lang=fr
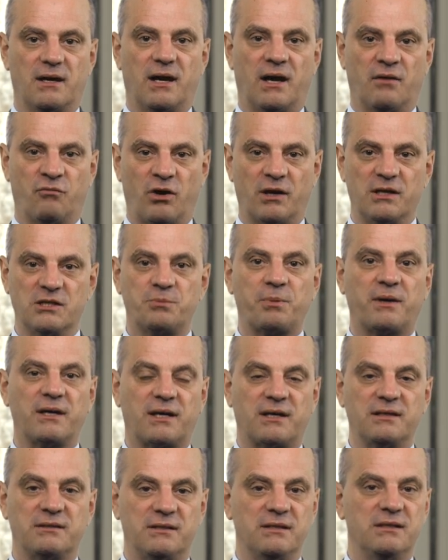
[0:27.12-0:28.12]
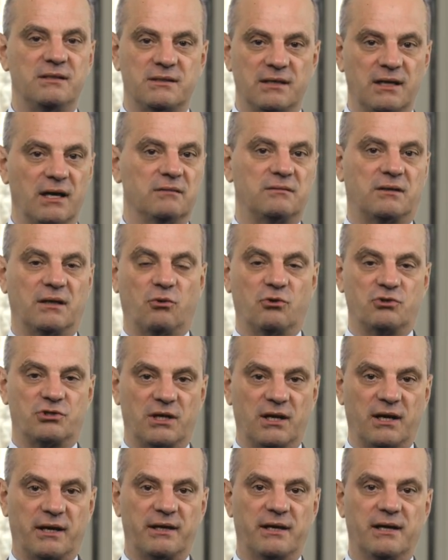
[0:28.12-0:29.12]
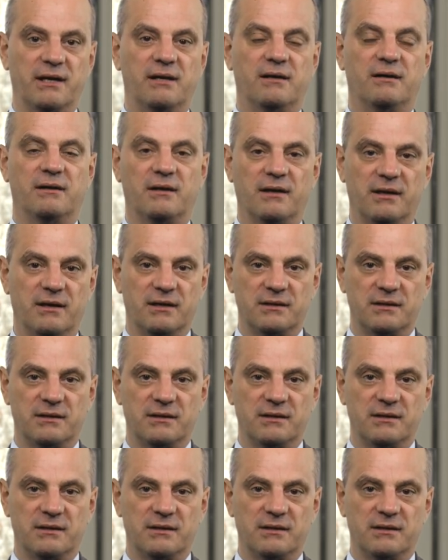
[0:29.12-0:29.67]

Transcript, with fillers: Avoir l'esprit critique, c'est interroger le réel,